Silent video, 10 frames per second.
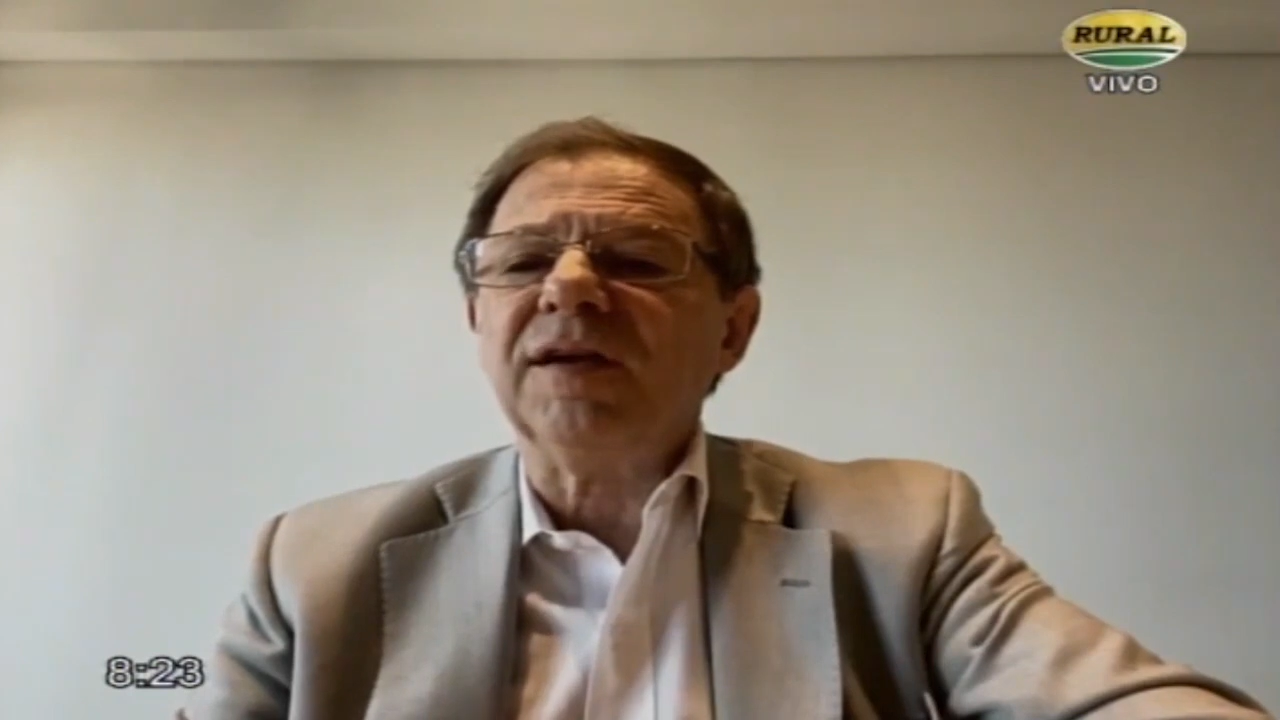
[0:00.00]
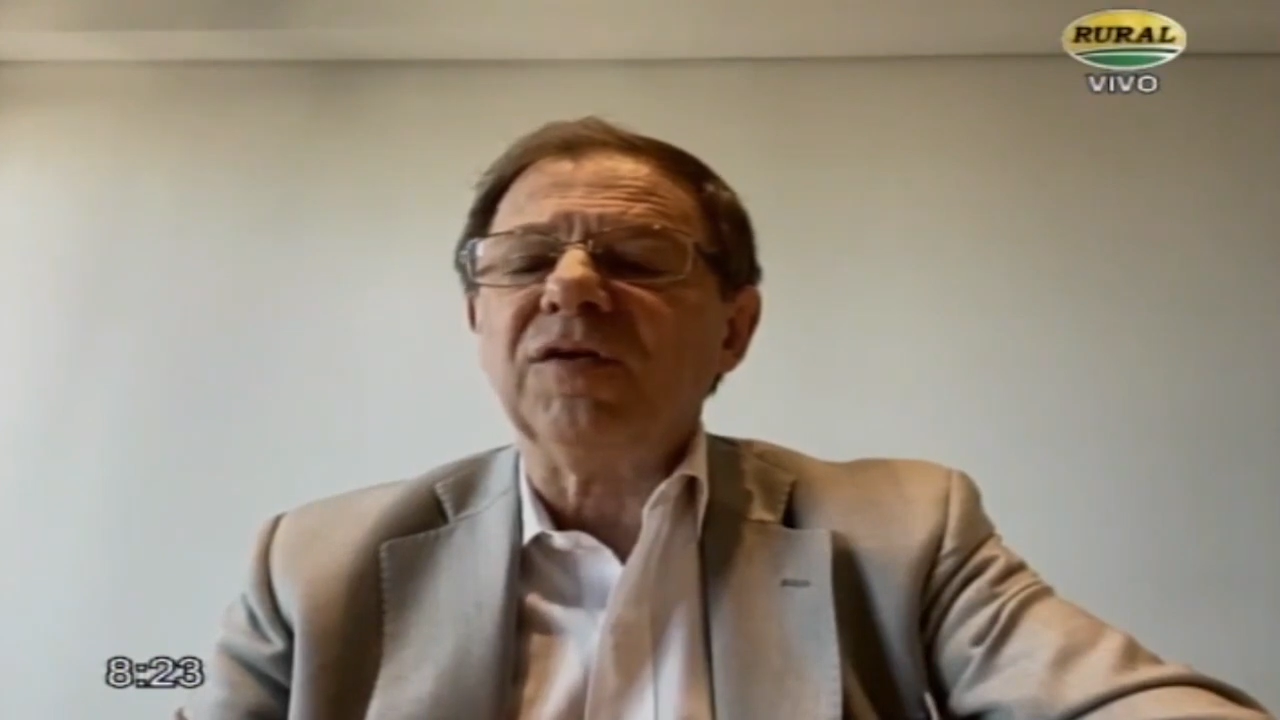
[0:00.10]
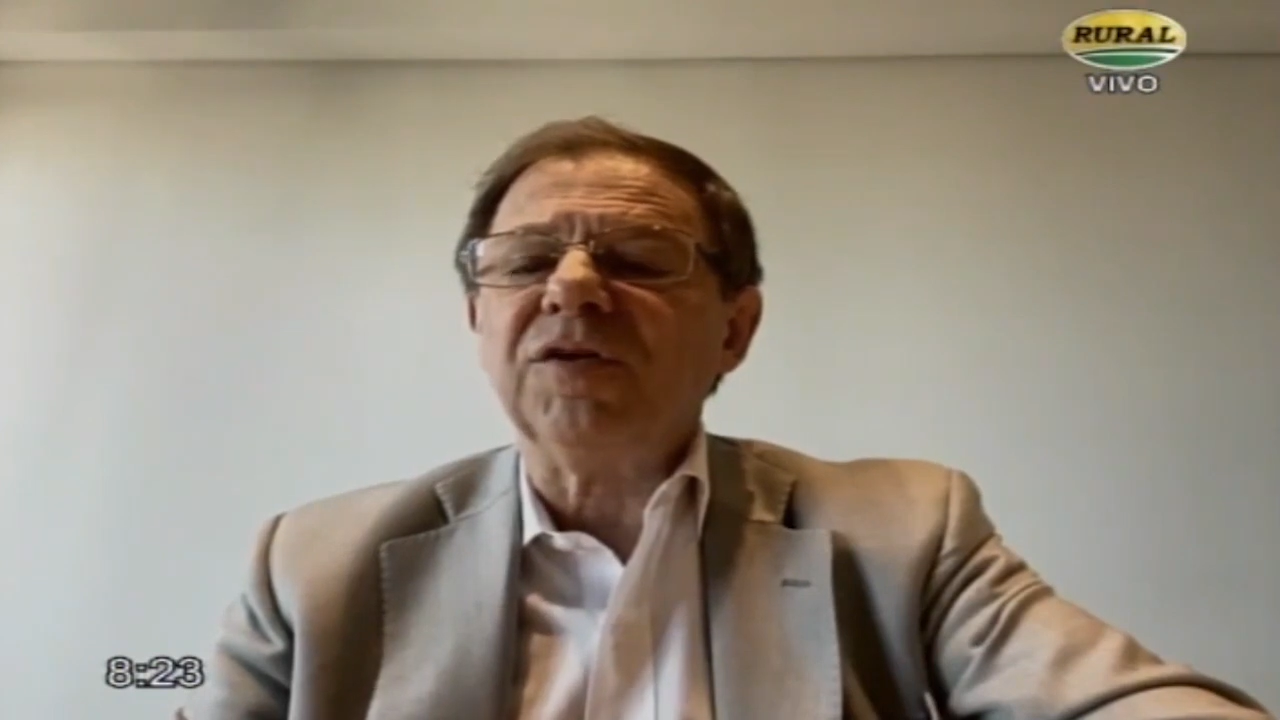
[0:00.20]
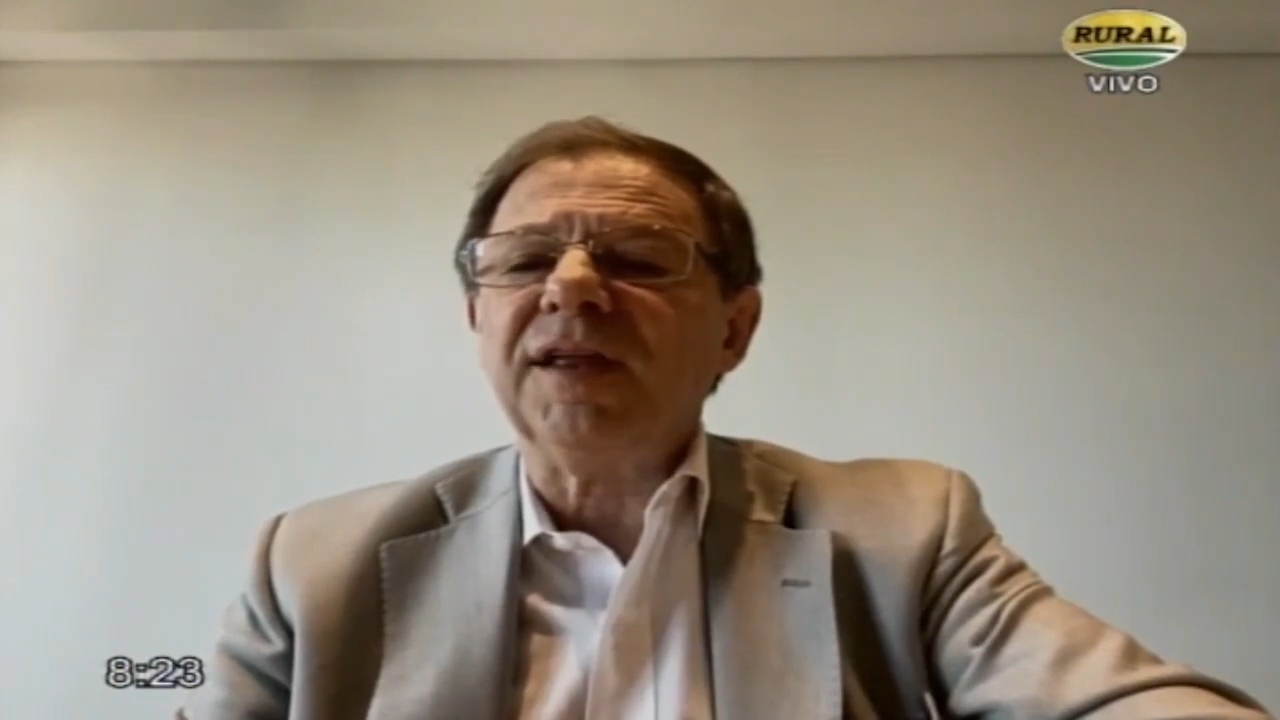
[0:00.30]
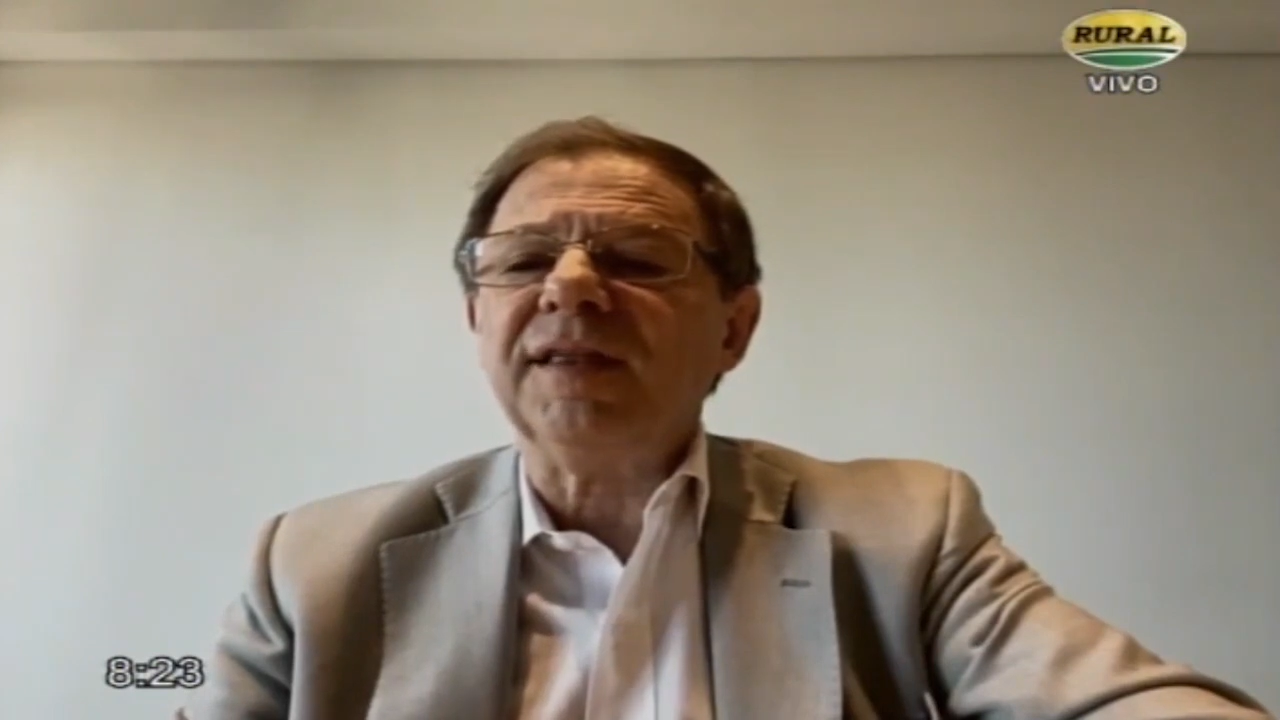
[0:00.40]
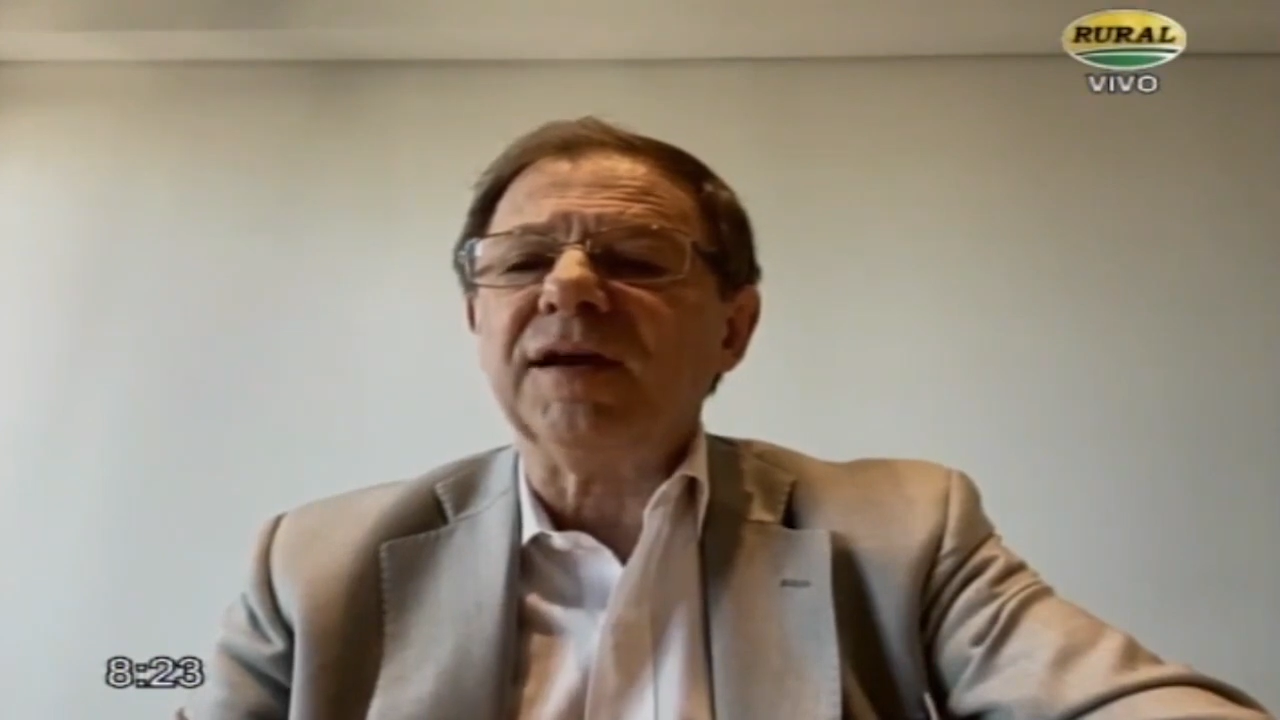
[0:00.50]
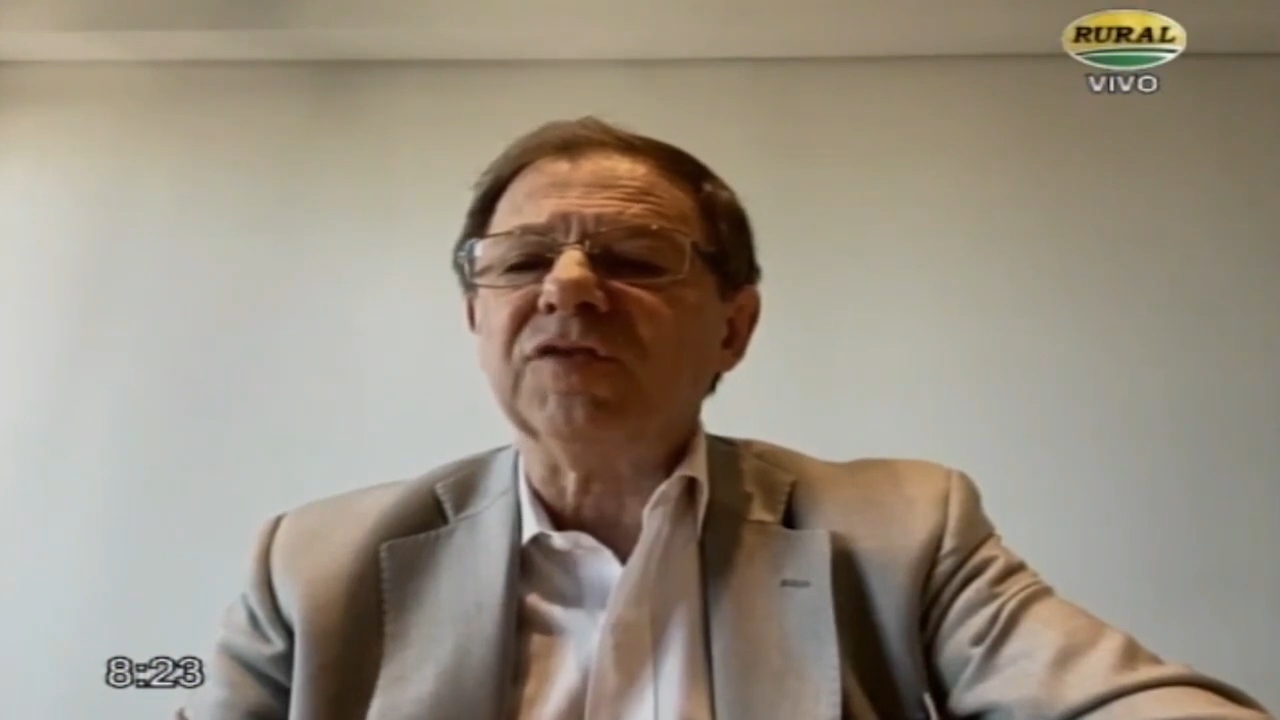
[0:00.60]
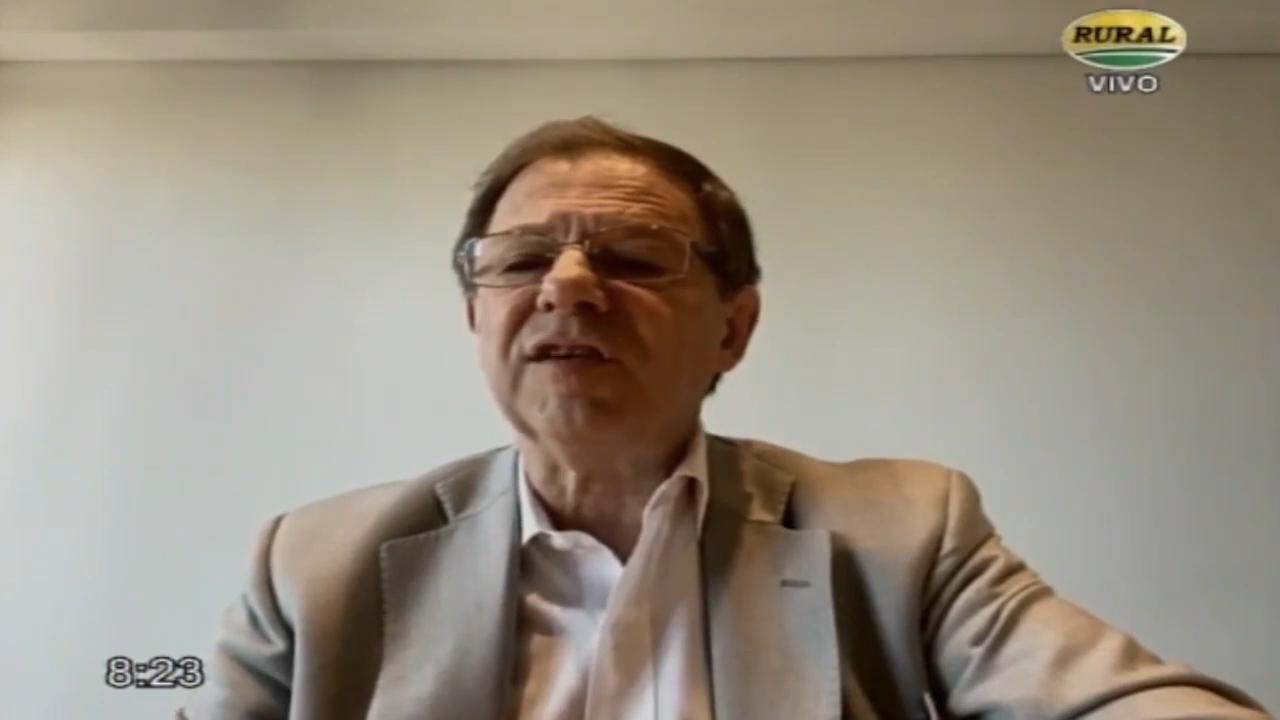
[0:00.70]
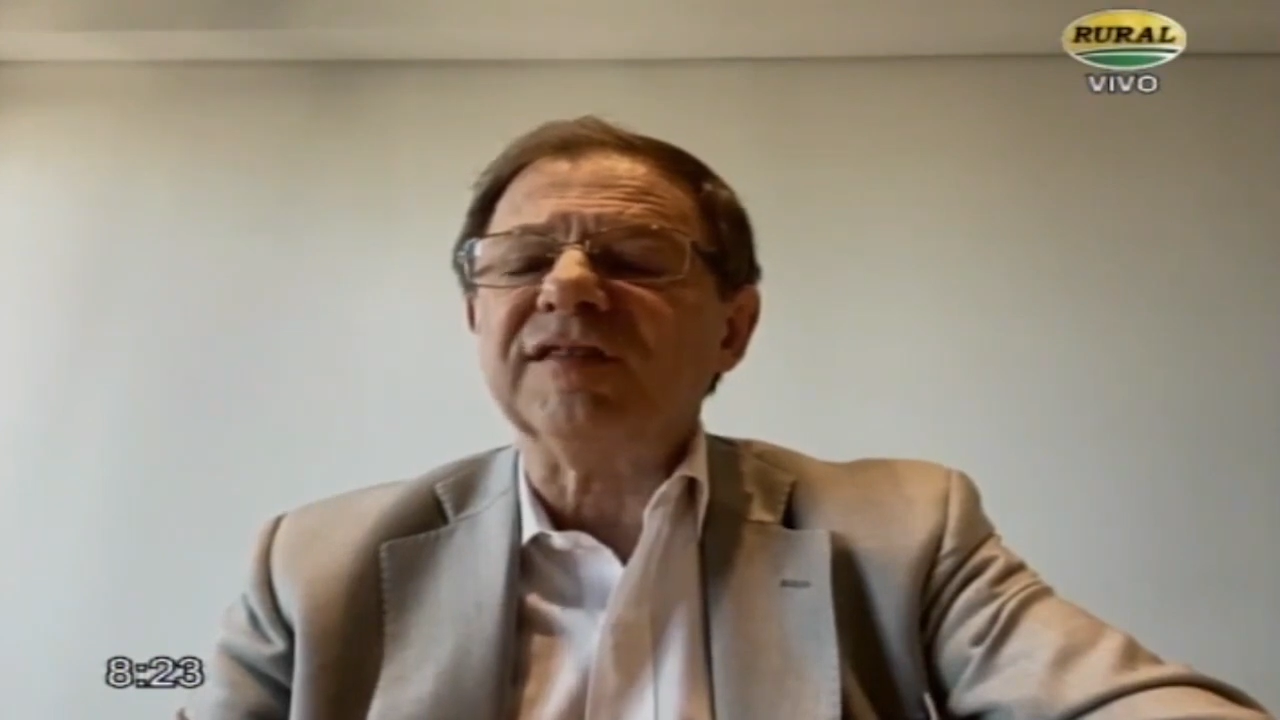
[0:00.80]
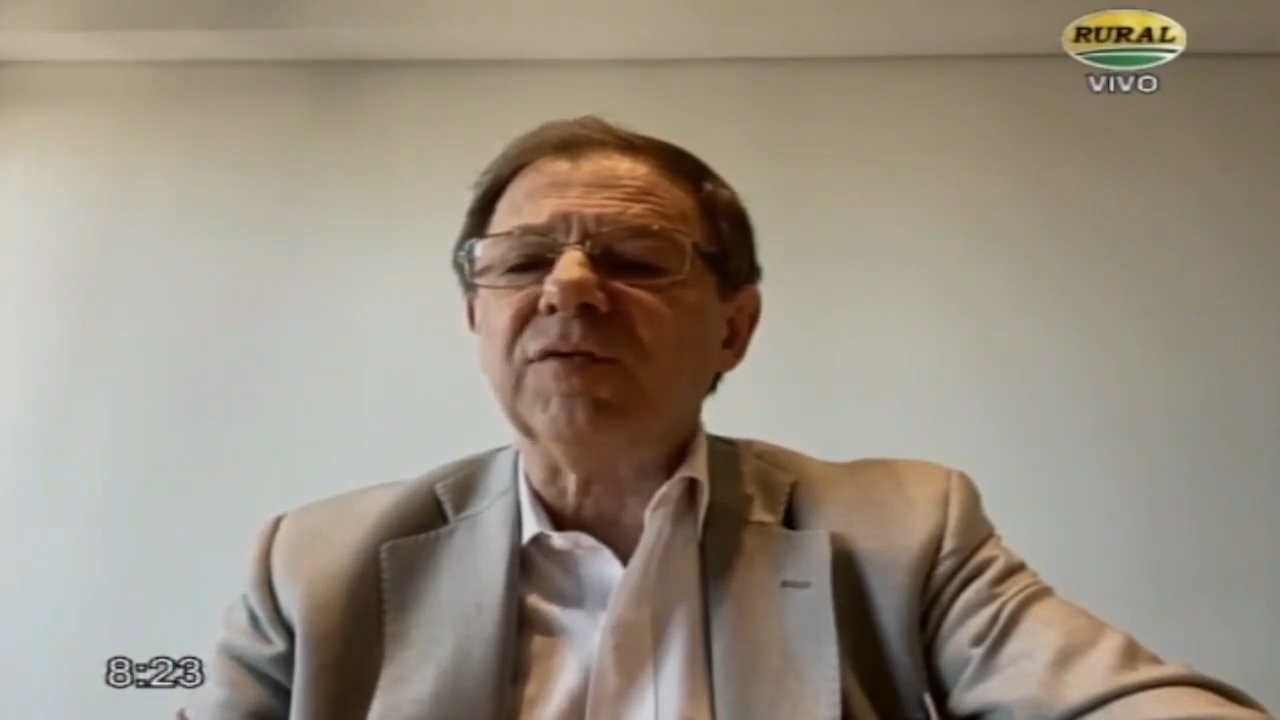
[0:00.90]
orientarnos
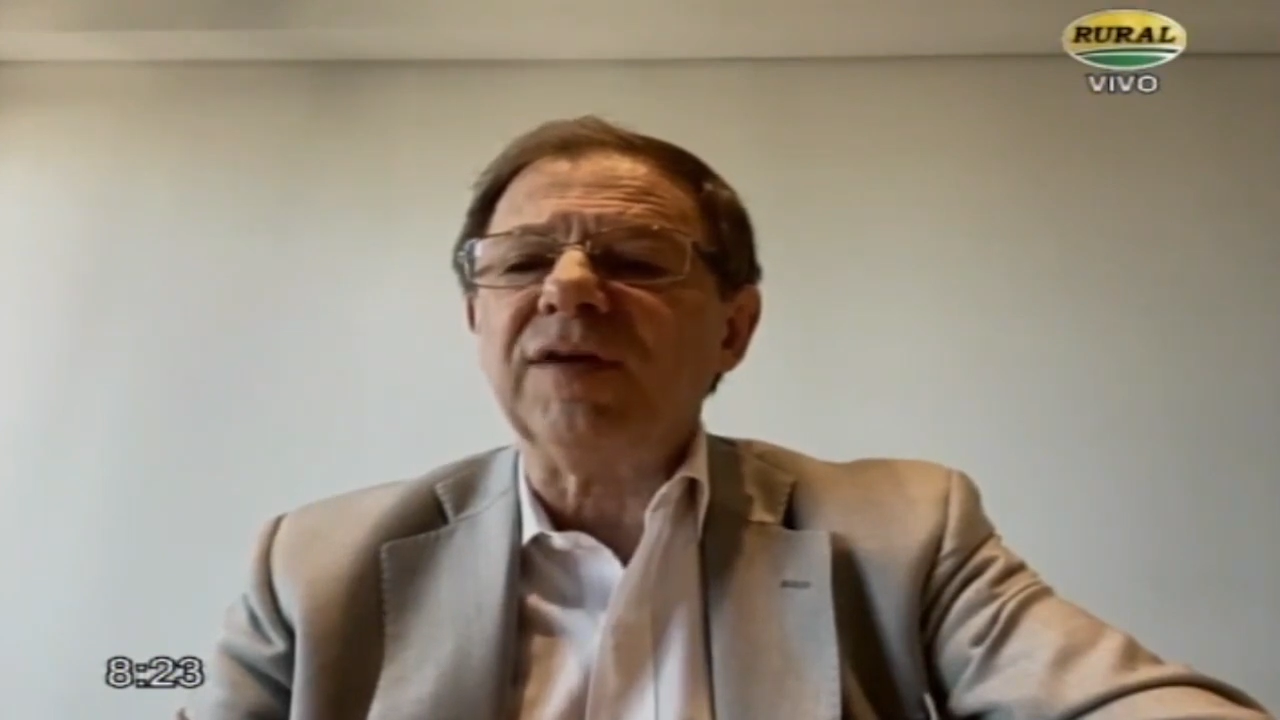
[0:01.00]
hacia una